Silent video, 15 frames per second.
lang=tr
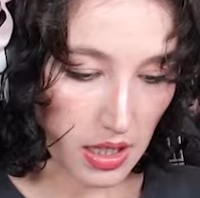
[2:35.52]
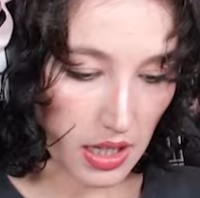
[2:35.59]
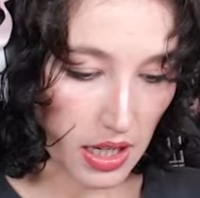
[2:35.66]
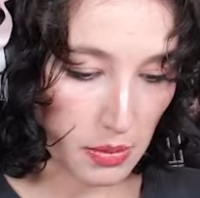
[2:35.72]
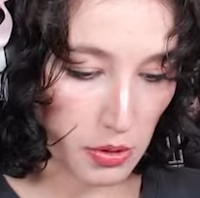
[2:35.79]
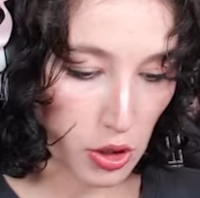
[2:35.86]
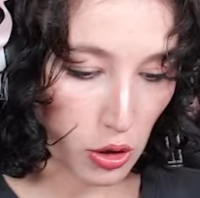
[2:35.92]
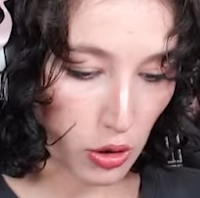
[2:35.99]

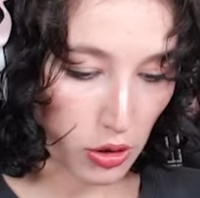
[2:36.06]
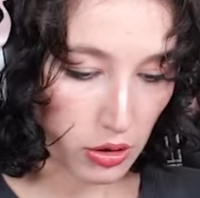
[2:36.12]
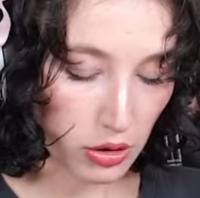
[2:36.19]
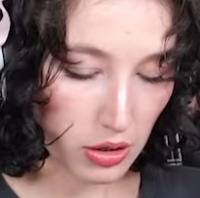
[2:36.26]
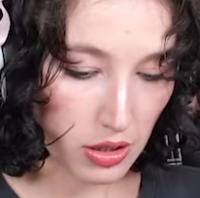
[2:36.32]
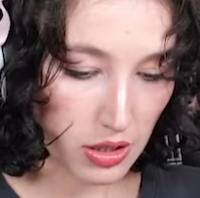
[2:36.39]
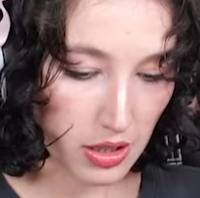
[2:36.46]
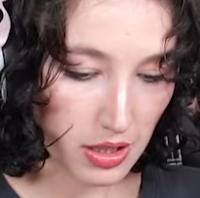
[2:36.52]
Ay bir şey
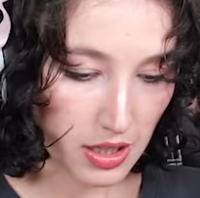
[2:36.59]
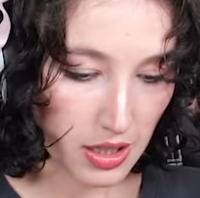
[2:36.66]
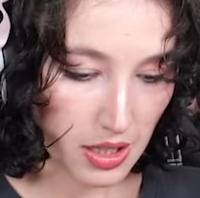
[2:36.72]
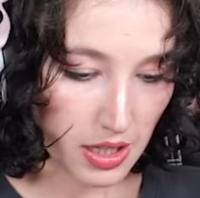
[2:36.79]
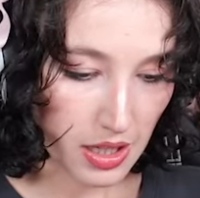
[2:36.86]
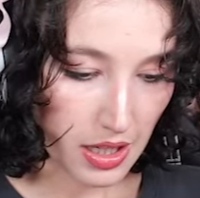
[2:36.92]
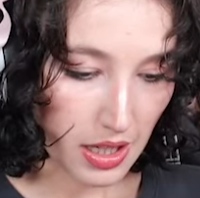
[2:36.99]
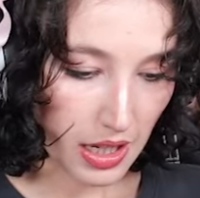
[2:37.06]
oldu.
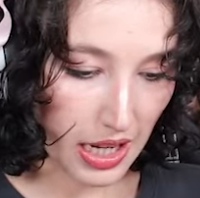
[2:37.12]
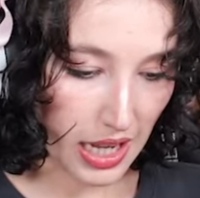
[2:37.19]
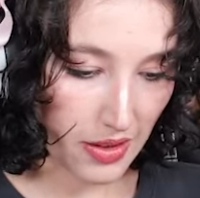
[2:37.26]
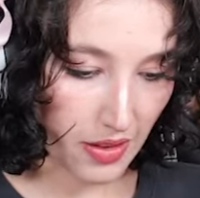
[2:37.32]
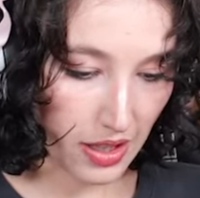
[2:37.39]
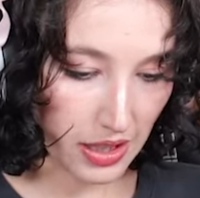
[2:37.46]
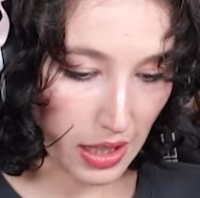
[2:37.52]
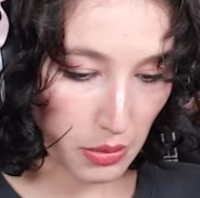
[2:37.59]
Ay
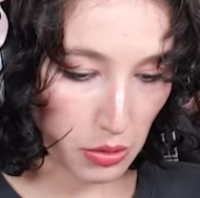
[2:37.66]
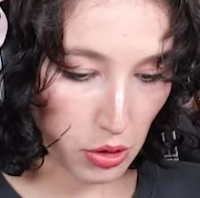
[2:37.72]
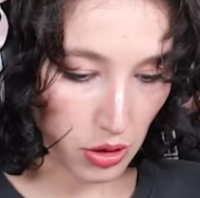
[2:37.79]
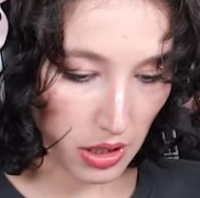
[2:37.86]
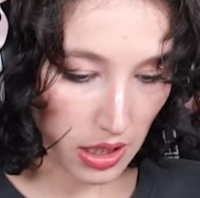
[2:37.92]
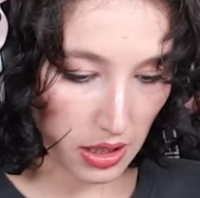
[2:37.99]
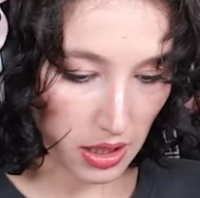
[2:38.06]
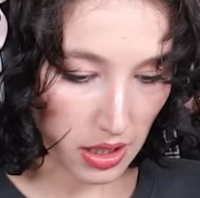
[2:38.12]
vallahi bir şey
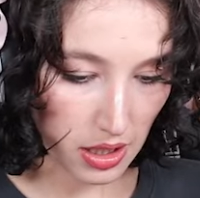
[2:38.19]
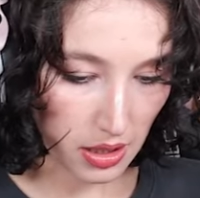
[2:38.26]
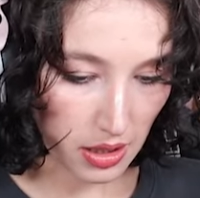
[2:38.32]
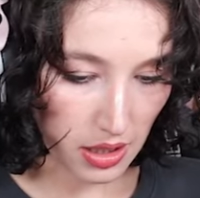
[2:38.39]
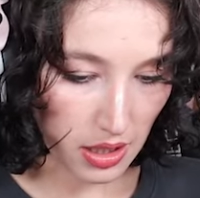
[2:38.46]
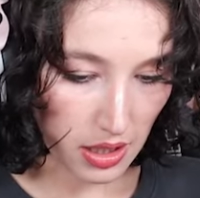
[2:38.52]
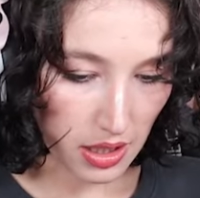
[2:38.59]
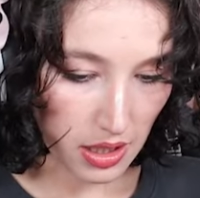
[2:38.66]
oldu. Ay.
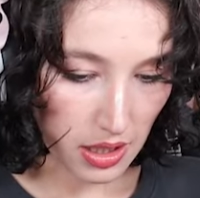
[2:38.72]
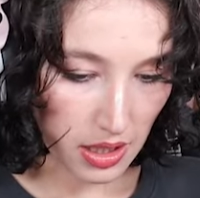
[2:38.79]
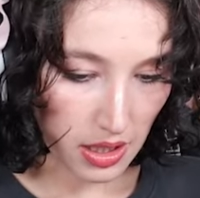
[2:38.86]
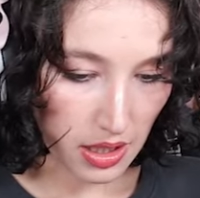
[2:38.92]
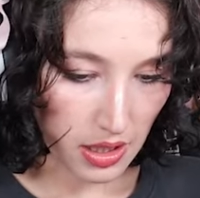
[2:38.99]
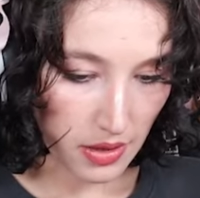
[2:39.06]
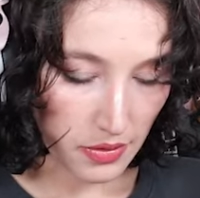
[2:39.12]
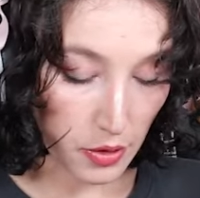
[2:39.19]

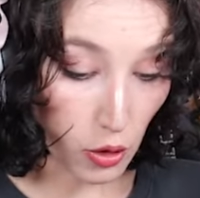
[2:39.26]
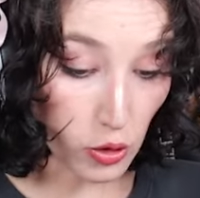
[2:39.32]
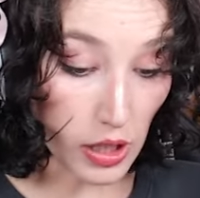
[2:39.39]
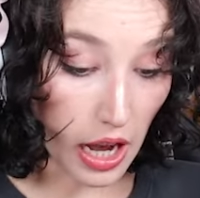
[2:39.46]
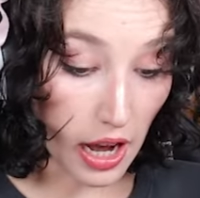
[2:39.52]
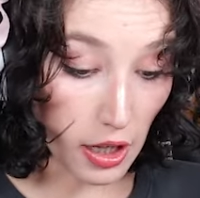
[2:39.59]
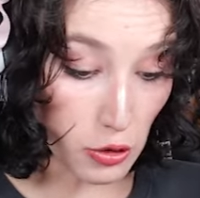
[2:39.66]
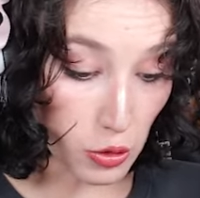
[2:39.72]
Ne oldu?
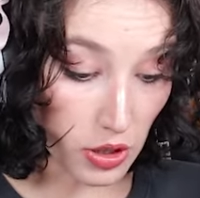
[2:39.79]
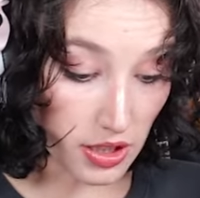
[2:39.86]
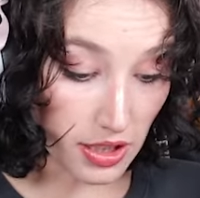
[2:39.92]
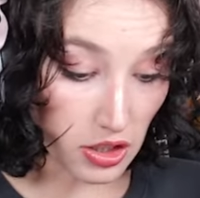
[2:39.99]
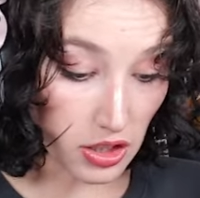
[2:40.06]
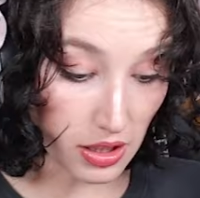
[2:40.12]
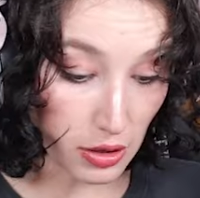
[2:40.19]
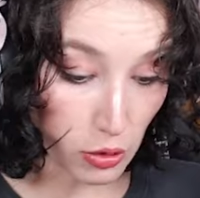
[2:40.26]
Aa şurası
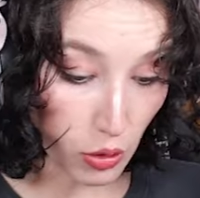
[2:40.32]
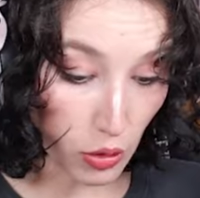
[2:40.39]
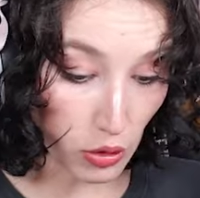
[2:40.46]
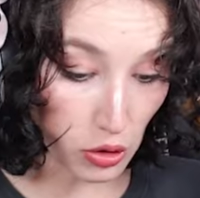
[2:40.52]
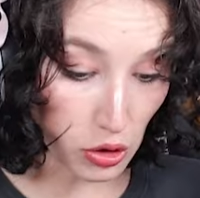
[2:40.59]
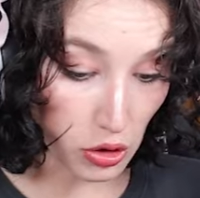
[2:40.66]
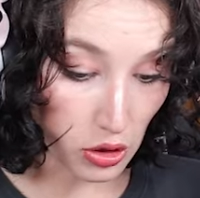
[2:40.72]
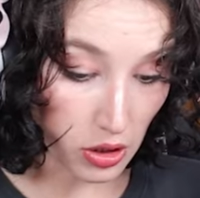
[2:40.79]
açıldı.
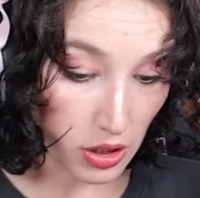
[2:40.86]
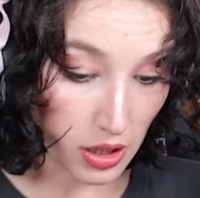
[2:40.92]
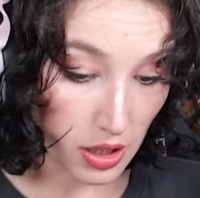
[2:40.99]
Koş.